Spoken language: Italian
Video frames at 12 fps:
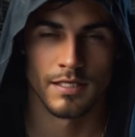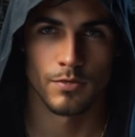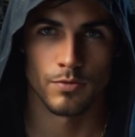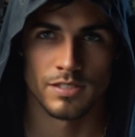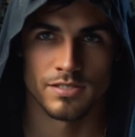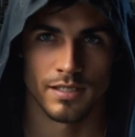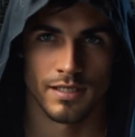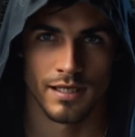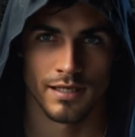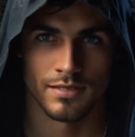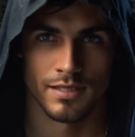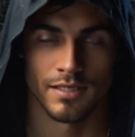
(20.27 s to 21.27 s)
In questa
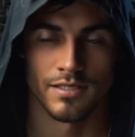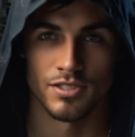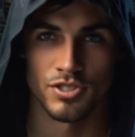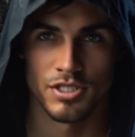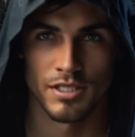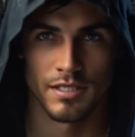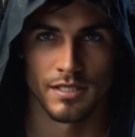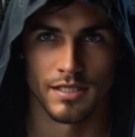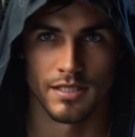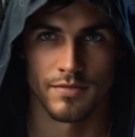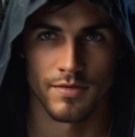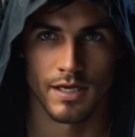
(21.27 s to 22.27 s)
casa, decine di
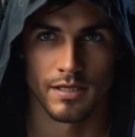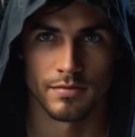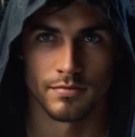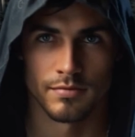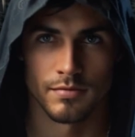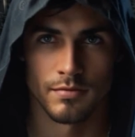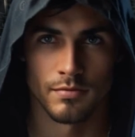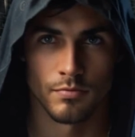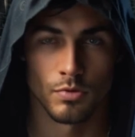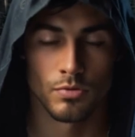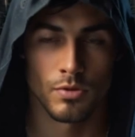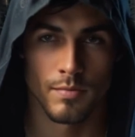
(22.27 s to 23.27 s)
anni fa,
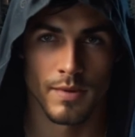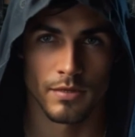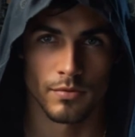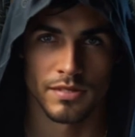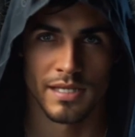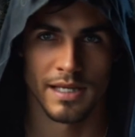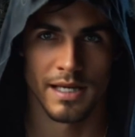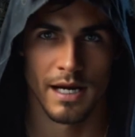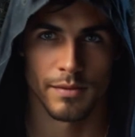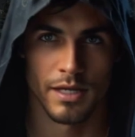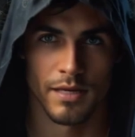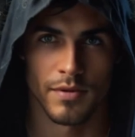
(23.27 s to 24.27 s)
fu trovato il
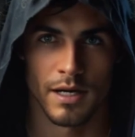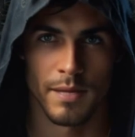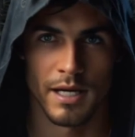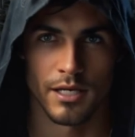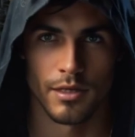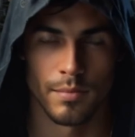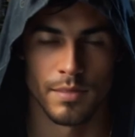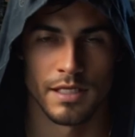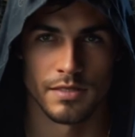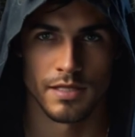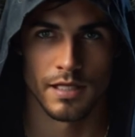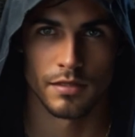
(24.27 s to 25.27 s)
cadavere oramai
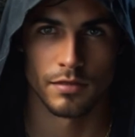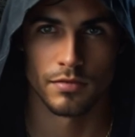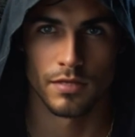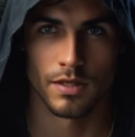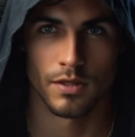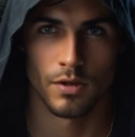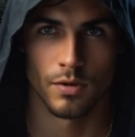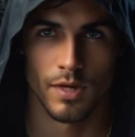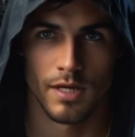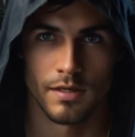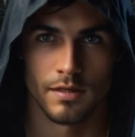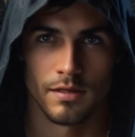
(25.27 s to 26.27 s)
carbonizzato di una
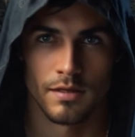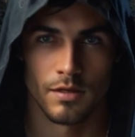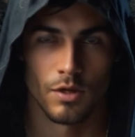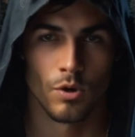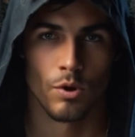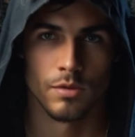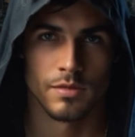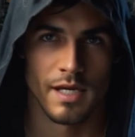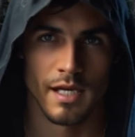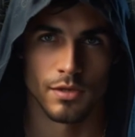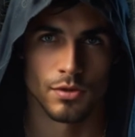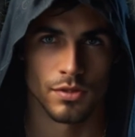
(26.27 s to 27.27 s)
donna,
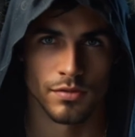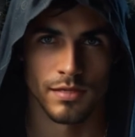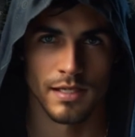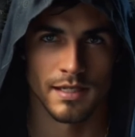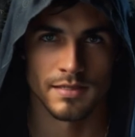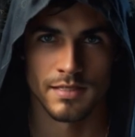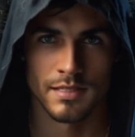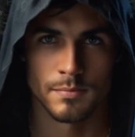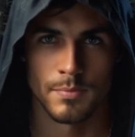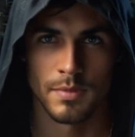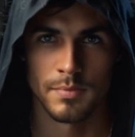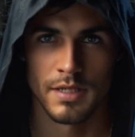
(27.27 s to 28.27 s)
occultato sotto le assi
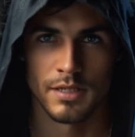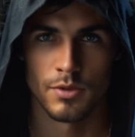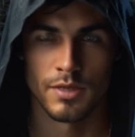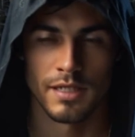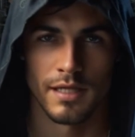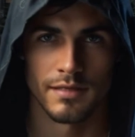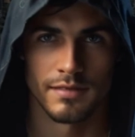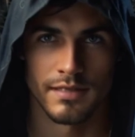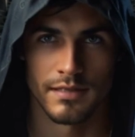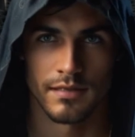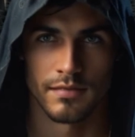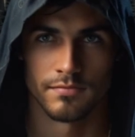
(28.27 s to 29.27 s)
del pavimento in
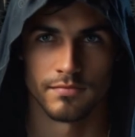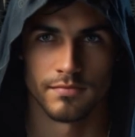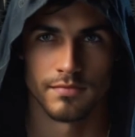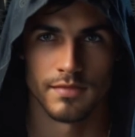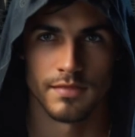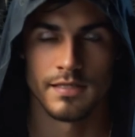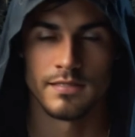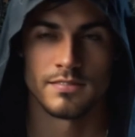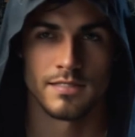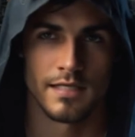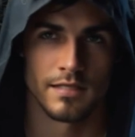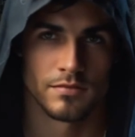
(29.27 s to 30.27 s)
cantina in
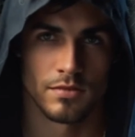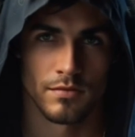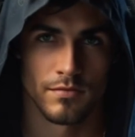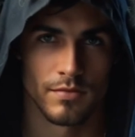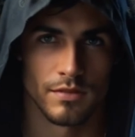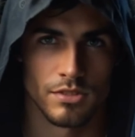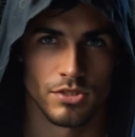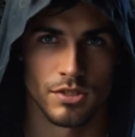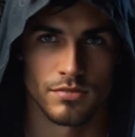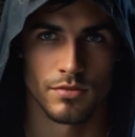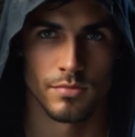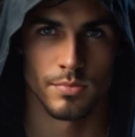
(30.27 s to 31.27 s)
seguito al folle
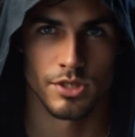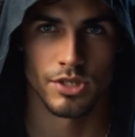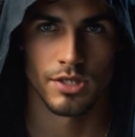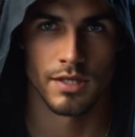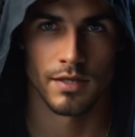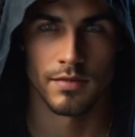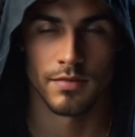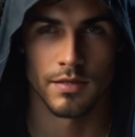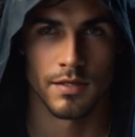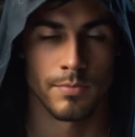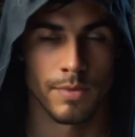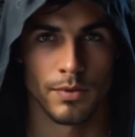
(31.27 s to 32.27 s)
gesto omicida
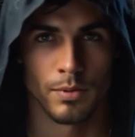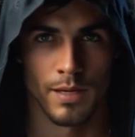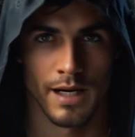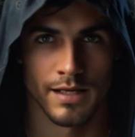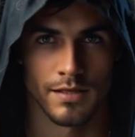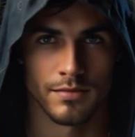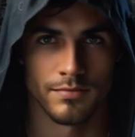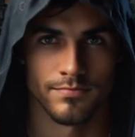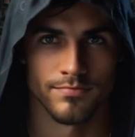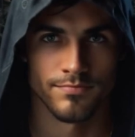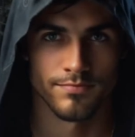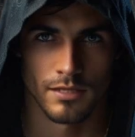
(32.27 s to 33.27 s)
del proprio marito.
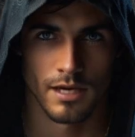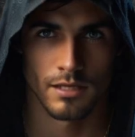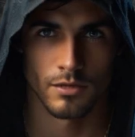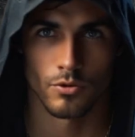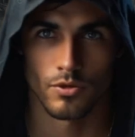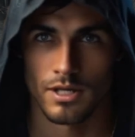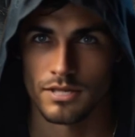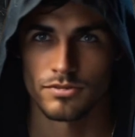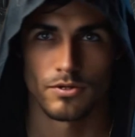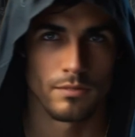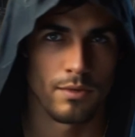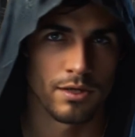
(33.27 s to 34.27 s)
Da allora
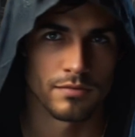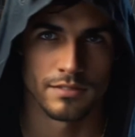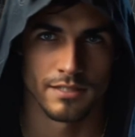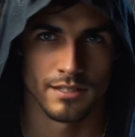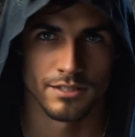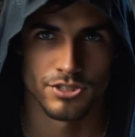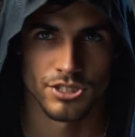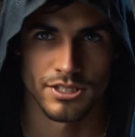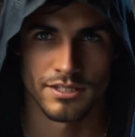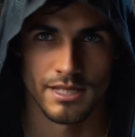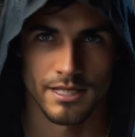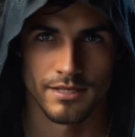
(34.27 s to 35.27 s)
sono molte le
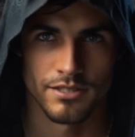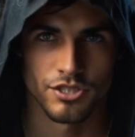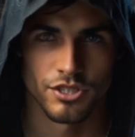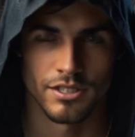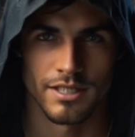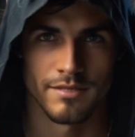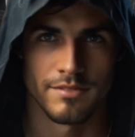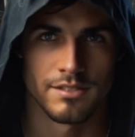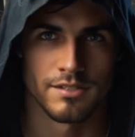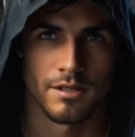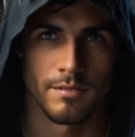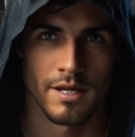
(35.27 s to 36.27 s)
leggende e le dicerie
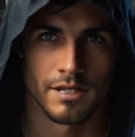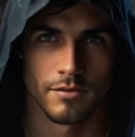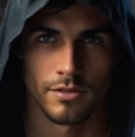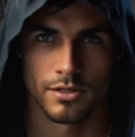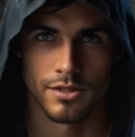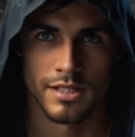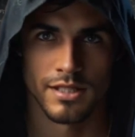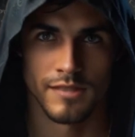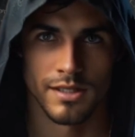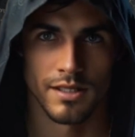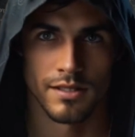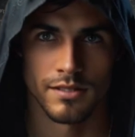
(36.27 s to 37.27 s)
che si tramandano tra gli
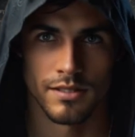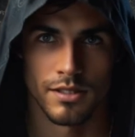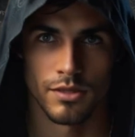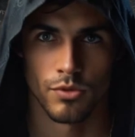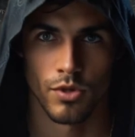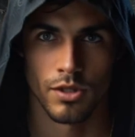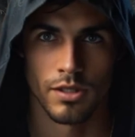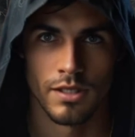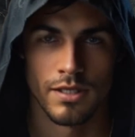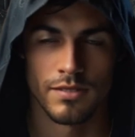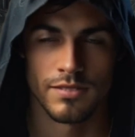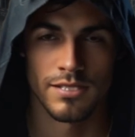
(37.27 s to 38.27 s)
abitanti del luogo.
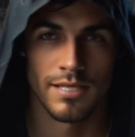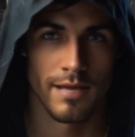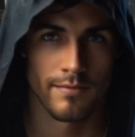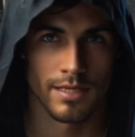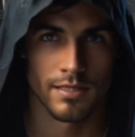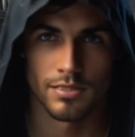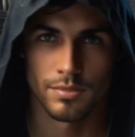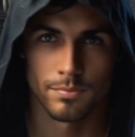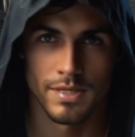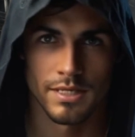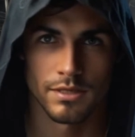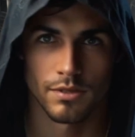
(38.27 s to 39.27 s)
Si narra che lo
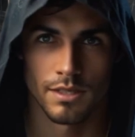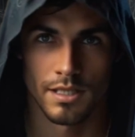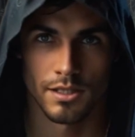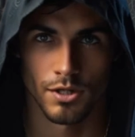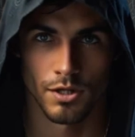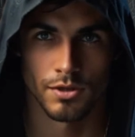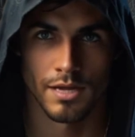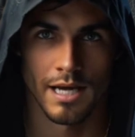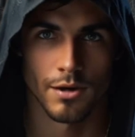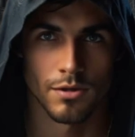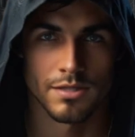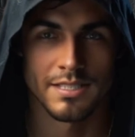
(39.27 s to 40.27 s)
spirito della
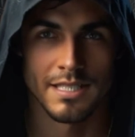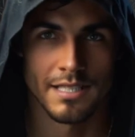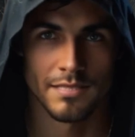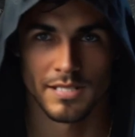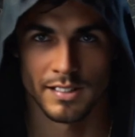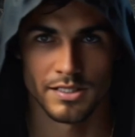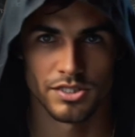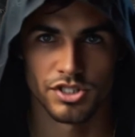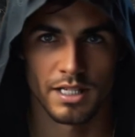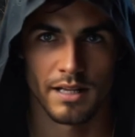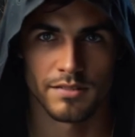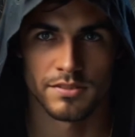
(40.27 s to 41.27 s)
donna continua ad
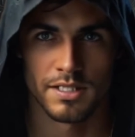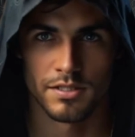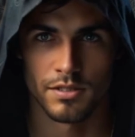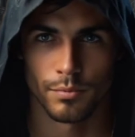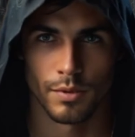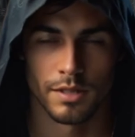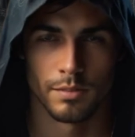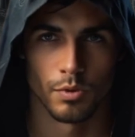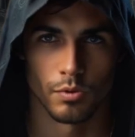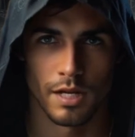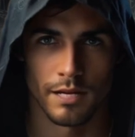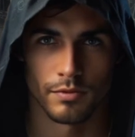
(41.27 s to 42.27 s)
aggirarsi tra quelle
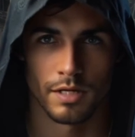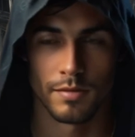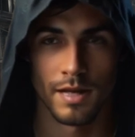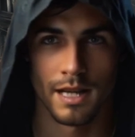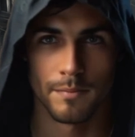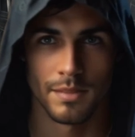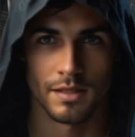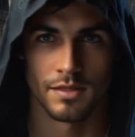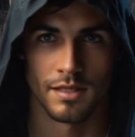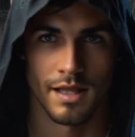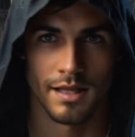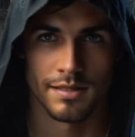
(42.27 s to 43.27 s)
mura oramai
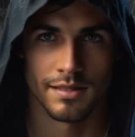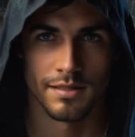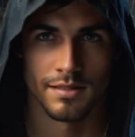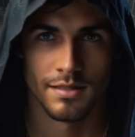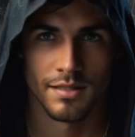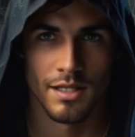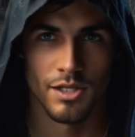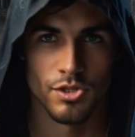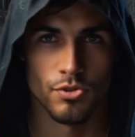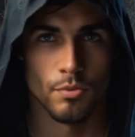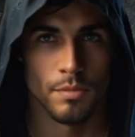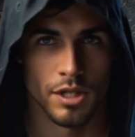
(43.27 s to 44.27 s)
abbandonate e
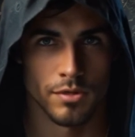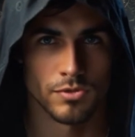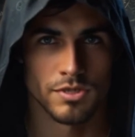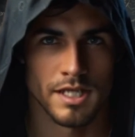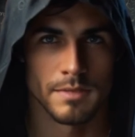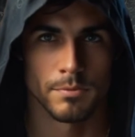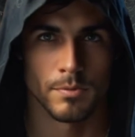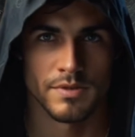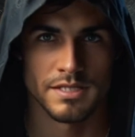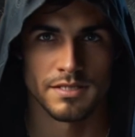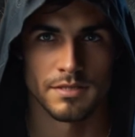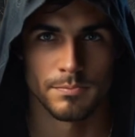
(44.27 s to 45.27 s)
di numerose e
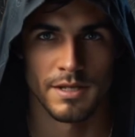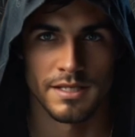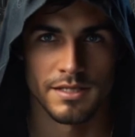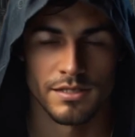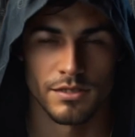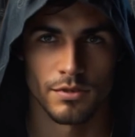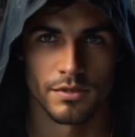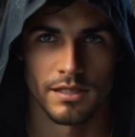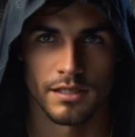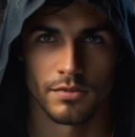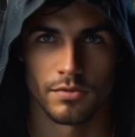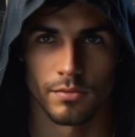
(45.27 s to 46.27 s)
improvvise
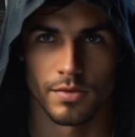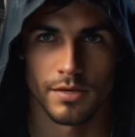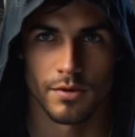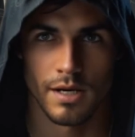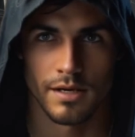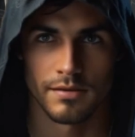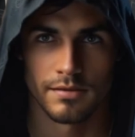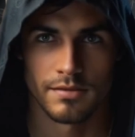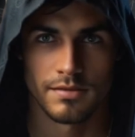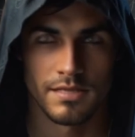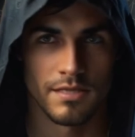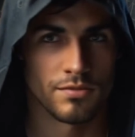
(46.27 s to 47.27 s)
sparizioni di coloro i quali
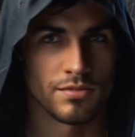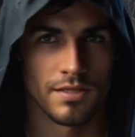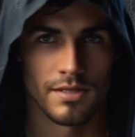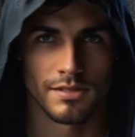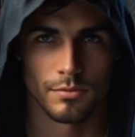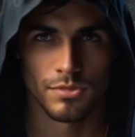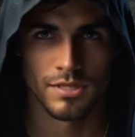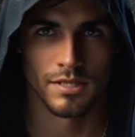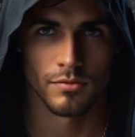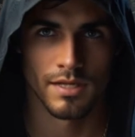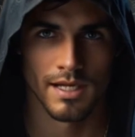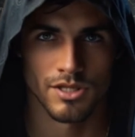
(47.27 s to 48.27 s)
siano stati
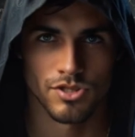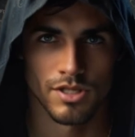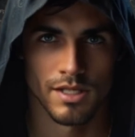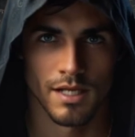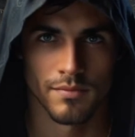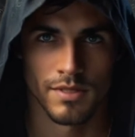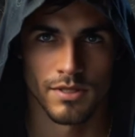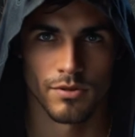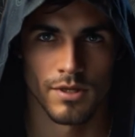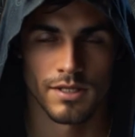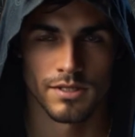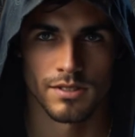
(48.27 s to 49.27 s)
così audaci da
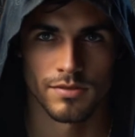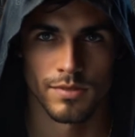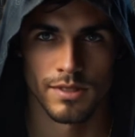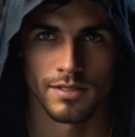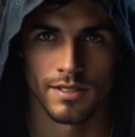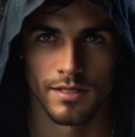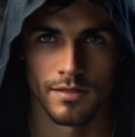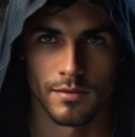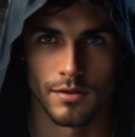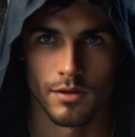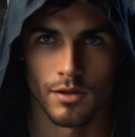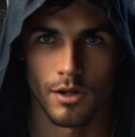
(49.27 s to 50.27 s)
avventurarsi al suo
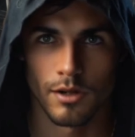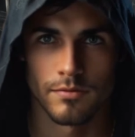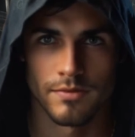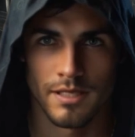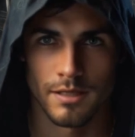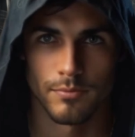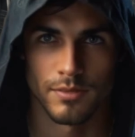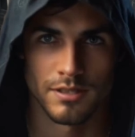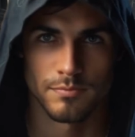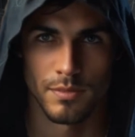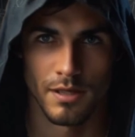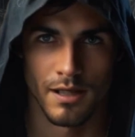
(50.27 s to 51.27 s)
interno con l'intento
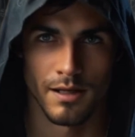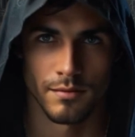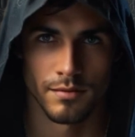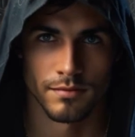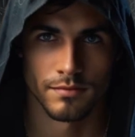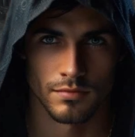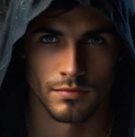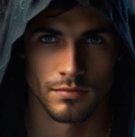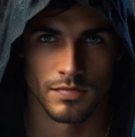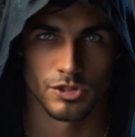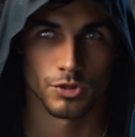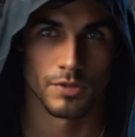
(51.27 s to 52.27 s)
di esplorarla.
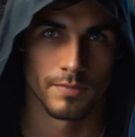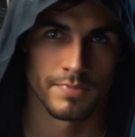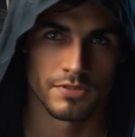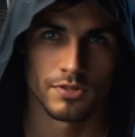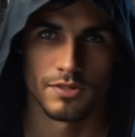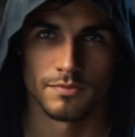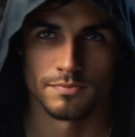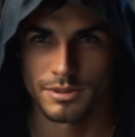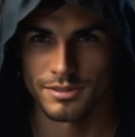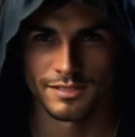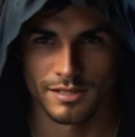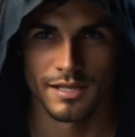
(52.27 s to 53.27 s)
Ma c'è un episodio in
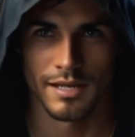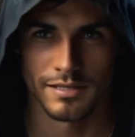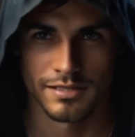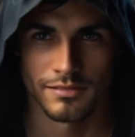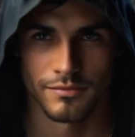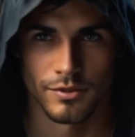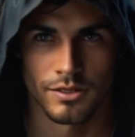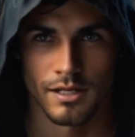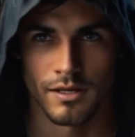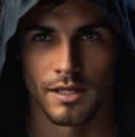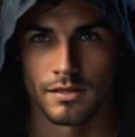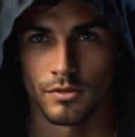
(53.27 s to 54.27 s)
particolare che fu
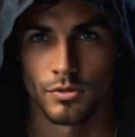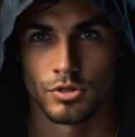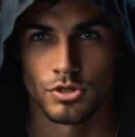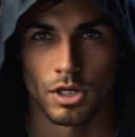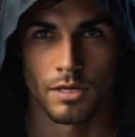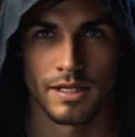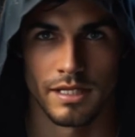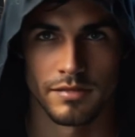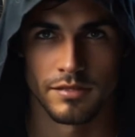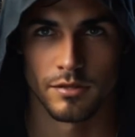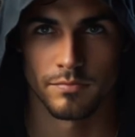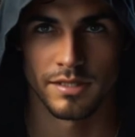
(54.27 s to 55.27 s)
narrato da un
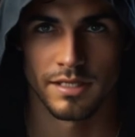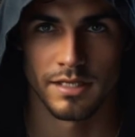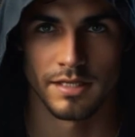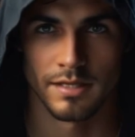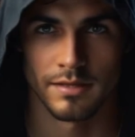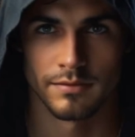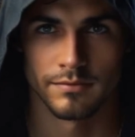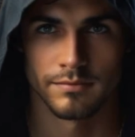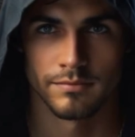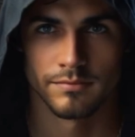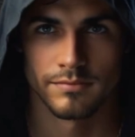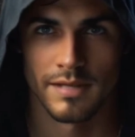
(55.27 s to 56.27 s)
giovane di nome Daniel,
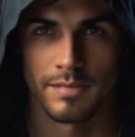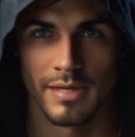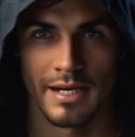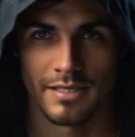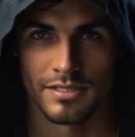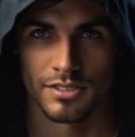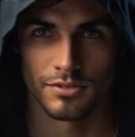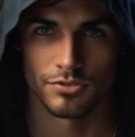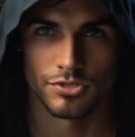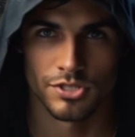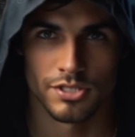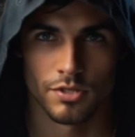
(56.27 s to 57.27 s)
che pare sia
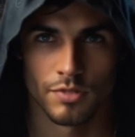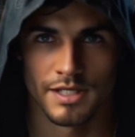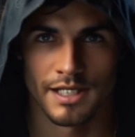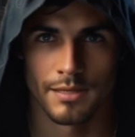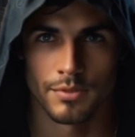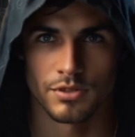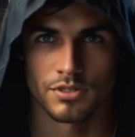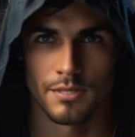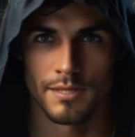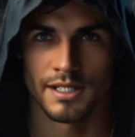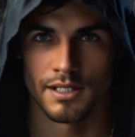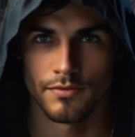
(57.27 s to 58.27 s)
riuscito
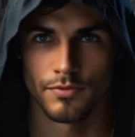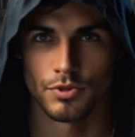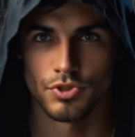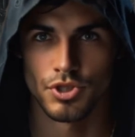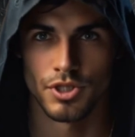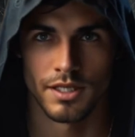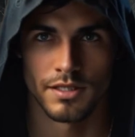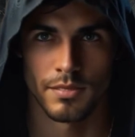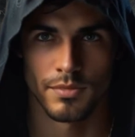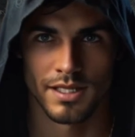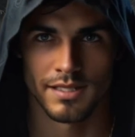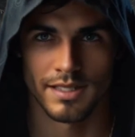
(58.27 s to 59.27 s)
miracolosamente a fuggire
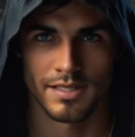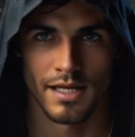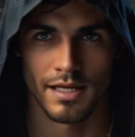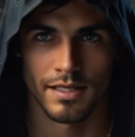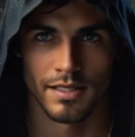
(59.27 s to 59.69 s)
da quella casa